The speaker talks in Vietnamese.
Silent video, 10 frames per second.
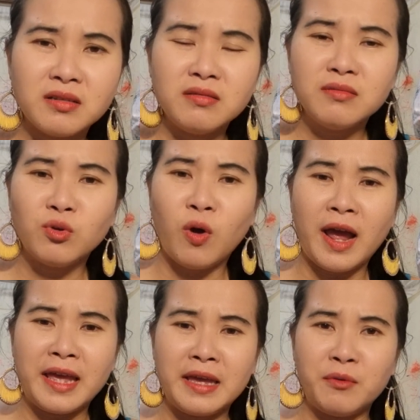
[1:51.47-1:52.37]

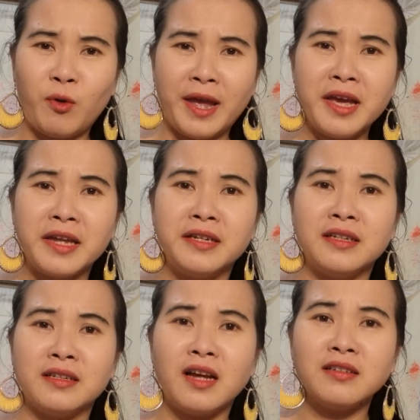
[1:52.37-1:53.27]
ngoài ngoại
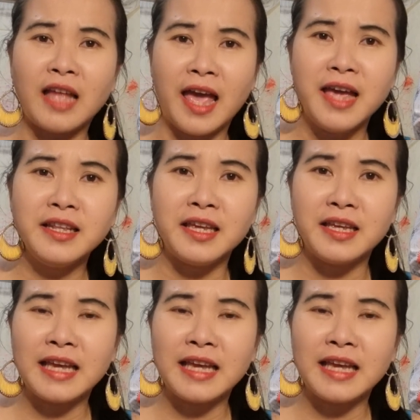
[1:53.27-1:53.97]
hình thân thể thì